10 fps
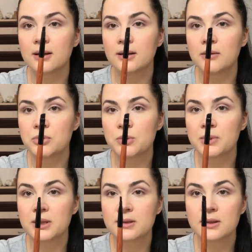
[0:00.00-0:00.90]
Она вообще
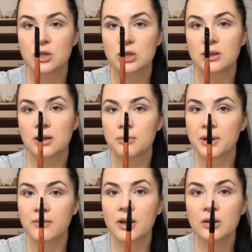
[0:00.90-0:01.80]
предназначена для
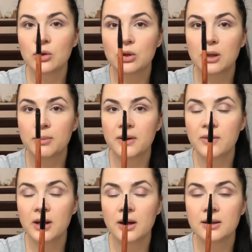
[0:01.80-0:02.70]
бровей, но для
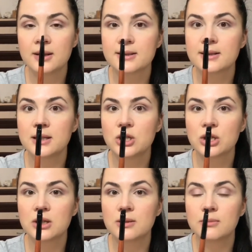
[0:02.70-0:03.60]
бровей она
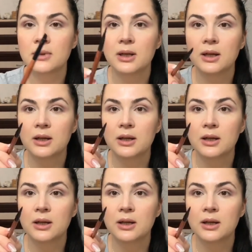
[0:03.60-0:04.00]
слишком